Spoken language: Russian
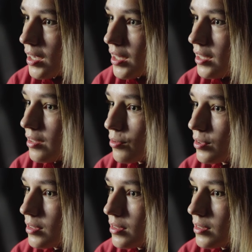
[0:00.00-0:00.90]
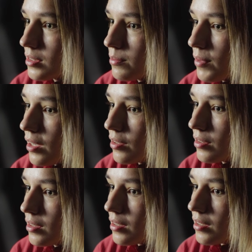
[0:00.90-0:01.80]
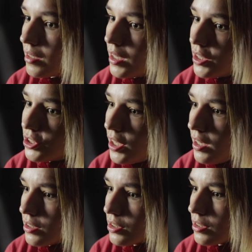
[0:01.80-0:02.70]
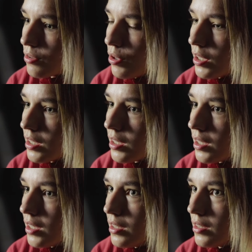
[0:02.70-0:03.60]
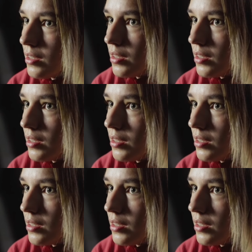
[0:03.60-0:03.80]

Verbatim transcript: Какие-то вот снимают э, челленджи, ролики какие-нибудь,